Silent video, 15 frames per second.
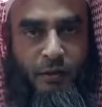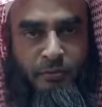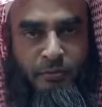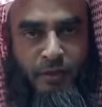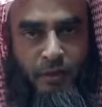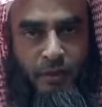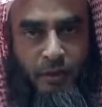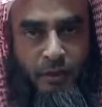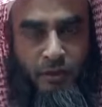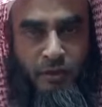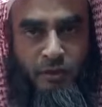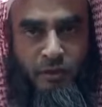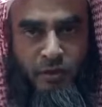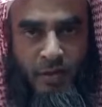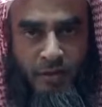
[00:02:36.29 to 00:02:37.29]
আপনারা
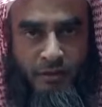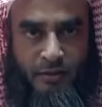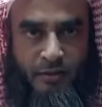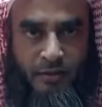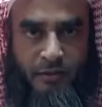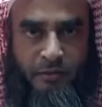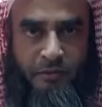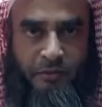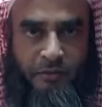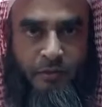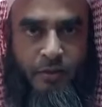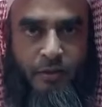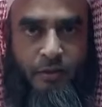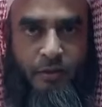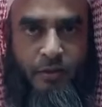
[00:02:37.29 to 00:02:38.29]
শোনার চেষ্টা
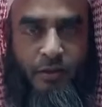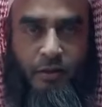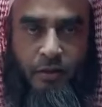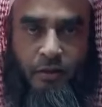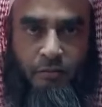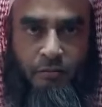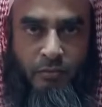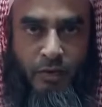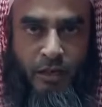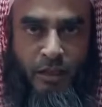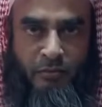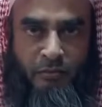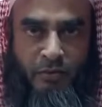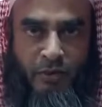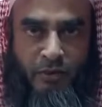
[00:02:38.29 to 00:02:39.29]
করবেন আল্লাহ রব্বুল
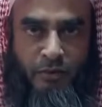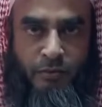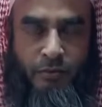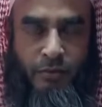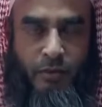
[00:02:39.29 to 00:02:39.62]
আলম যেন